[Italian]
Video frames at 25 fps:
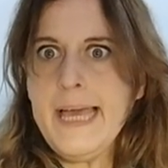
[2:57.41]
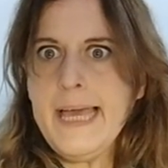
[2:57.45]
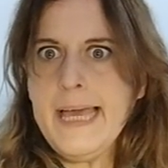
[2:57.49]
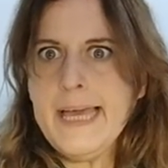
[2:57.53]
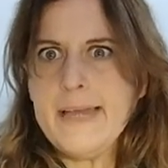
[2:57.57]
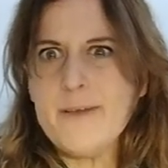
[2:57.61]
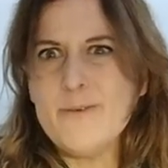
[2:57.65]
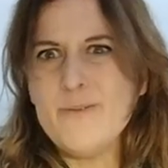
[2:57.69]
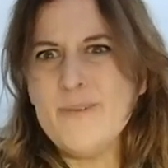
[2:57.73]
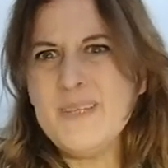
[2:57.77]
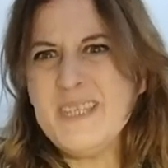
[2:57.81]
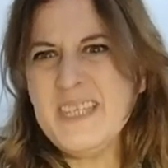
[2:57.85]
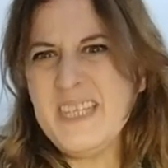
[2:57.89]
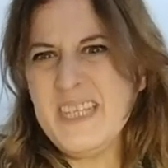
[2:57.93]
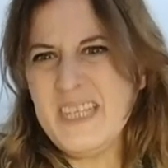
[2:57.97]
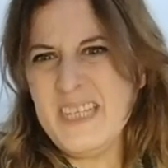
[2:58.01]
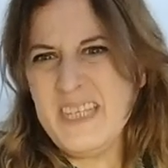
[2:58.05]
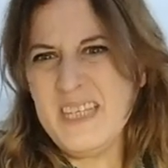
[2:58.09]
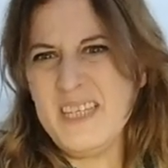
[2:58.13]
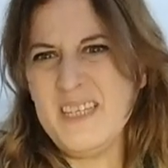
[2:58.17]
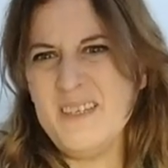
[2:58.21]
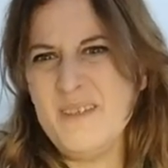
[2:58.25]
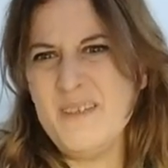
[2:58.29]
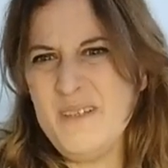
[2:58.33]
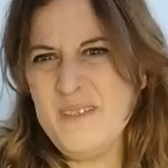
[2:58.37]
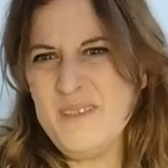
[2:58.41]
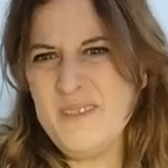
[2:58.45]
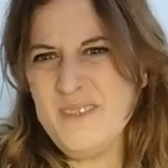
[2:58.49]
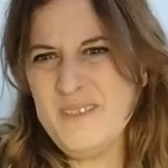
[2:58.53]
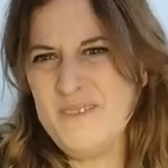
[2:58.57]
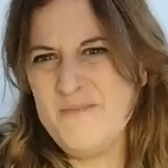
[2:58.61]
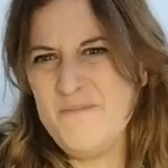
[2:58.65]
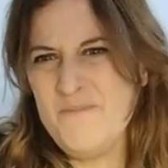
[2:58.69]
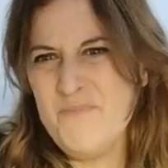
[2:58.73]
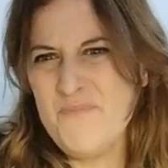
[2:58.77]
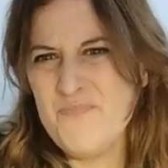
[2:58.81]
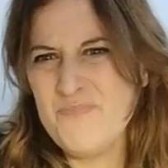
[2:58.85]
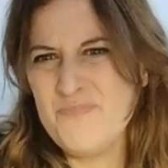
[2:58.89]
E quindi,
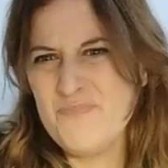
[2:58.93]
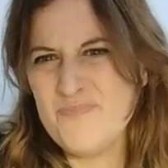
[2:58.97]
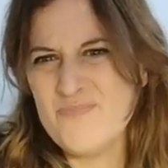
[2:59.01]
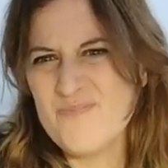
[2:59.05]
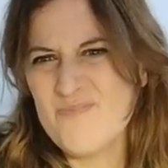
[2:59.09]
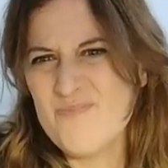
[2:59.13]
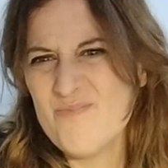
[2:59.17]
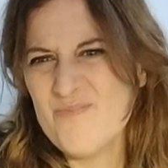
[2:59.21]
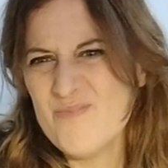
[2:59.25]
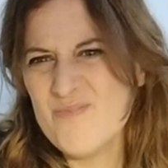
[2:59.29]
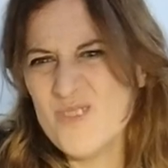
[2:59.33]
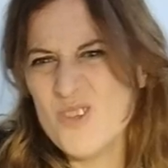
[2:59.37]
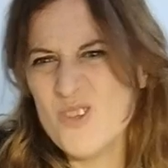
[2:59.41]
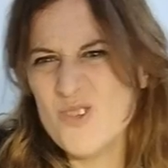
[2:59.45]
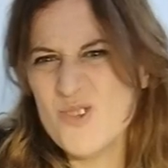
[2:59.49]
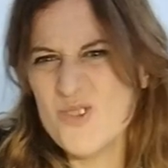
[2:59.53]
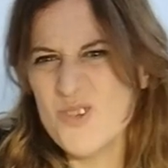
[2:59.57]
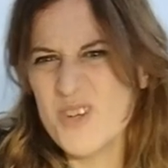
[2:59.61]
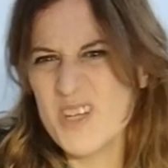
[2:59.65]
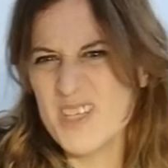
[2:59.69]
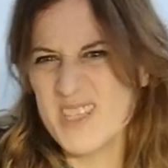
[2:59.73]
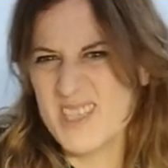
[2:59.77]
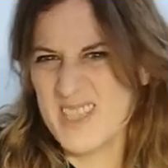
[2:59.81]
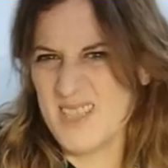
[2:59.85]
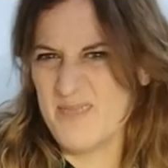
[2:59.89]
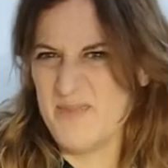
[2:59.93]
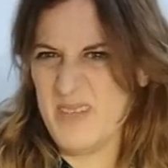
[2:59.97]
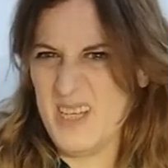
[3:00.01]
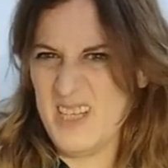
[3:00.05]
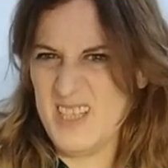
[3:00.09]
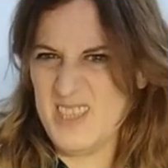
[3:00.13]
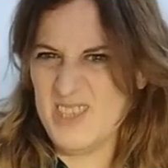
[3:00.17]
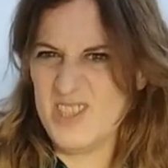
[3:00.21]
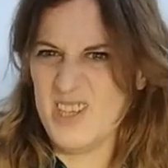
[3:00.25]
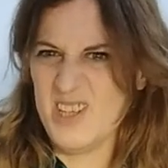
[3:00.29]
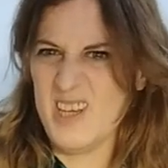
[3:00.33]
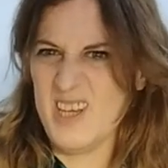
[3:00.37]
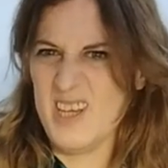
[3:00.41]
mm, dottoressa,
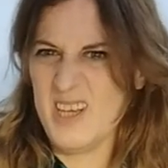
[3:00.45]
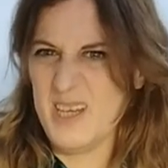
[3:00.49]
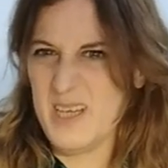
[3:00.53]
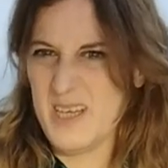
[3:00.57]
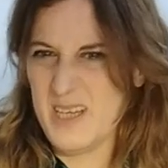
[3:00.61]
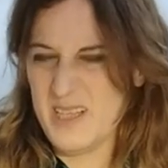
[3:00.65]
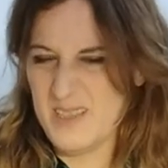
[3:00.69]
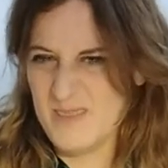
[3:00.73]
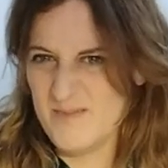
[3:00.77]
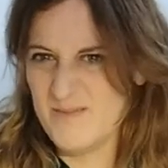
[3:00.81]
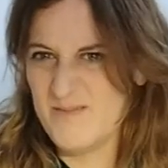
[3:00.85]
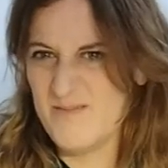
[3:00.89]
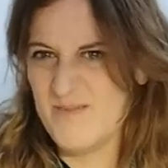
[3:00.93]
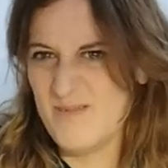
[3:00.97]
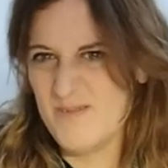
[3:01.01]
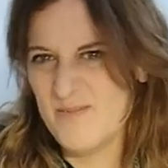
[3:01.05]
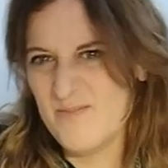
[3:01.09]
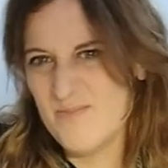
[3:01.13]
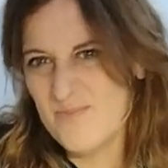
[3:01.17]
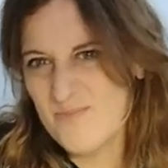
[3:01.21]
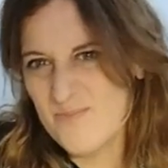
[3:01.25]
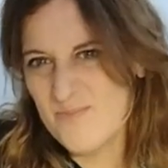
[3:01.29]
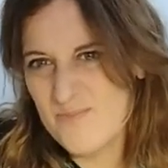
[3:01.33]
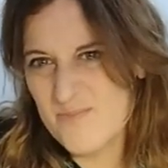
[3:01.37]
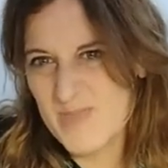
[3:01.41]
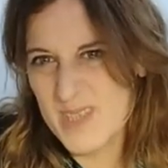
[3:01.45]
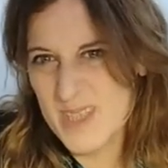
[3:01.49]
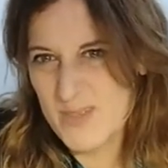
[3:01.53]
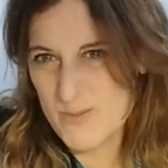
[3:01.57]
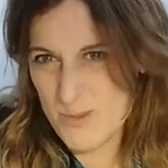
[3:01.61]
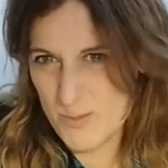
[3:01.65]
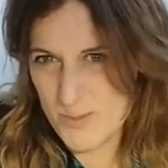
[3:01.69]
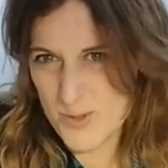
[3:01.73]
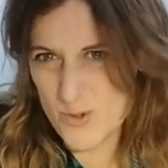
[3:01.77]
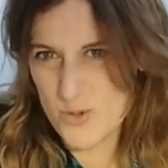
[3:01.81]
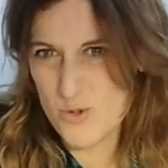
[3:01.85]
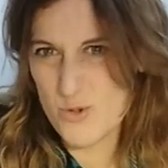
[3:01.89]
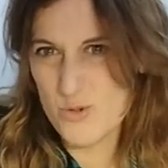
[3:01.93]
ma... Cioè, ma
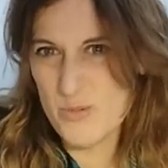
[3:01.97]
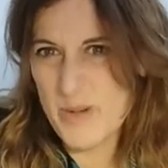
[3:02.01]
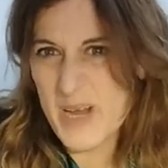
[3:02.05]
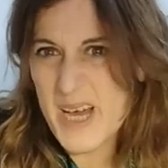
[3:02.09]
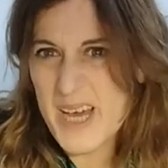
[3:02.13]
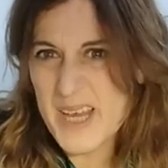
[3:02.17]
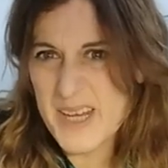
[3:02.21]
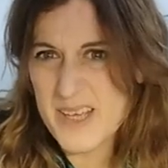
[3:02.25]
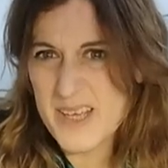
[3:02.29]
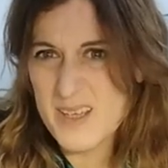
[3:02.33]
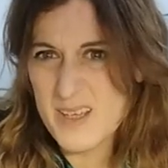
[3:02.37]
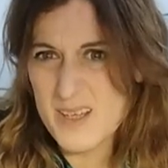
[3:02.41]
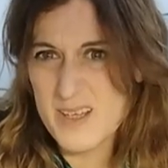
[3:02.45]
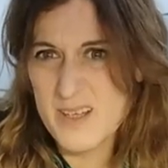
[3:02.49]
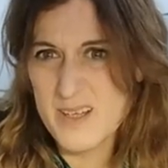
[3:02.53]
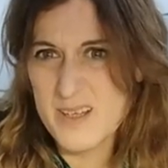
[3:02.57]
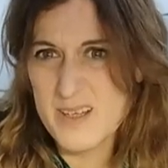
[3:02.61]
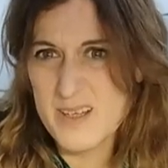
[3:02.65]
devo preoccupare?